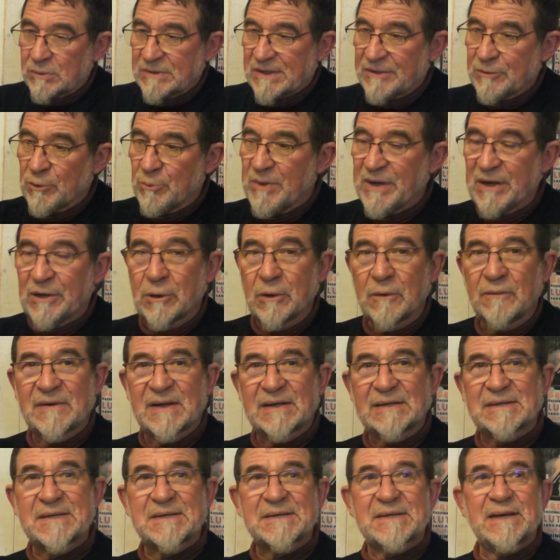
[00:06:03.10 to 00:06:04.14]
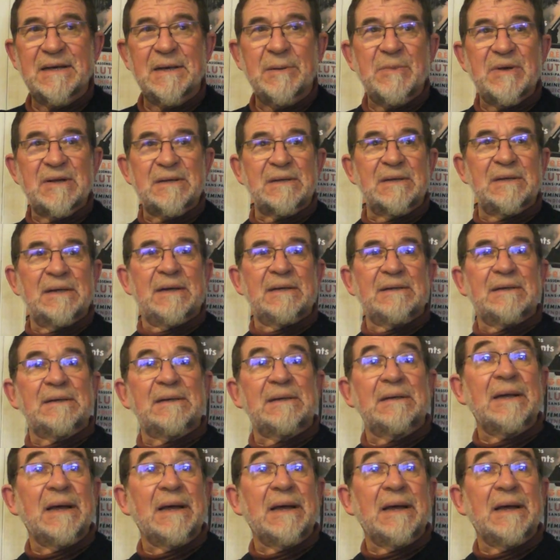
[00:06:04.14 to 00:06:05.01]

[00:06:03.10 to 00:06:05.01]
c'est 2009, la,